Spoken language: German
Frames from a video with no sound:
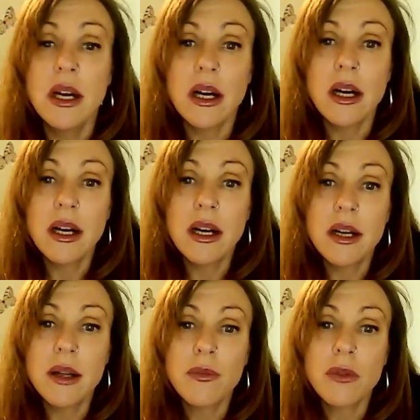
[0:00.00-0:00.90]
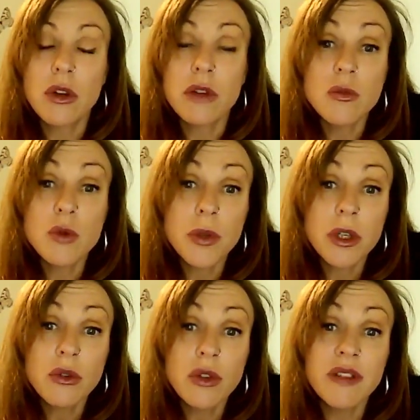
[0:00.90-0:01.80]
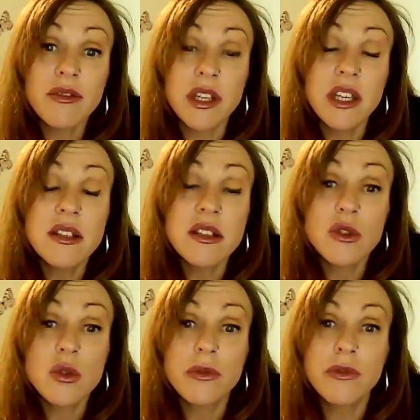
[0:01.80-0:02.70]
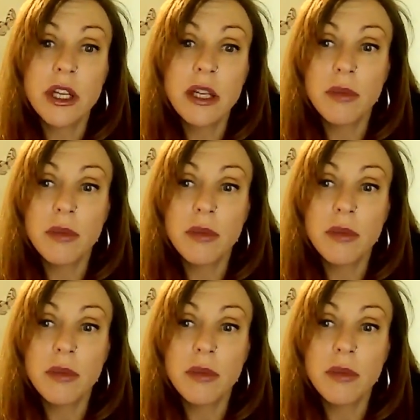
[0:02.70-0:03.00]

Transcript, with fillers: Ähm, und auf dem spirituellen Weg sich zu befinden,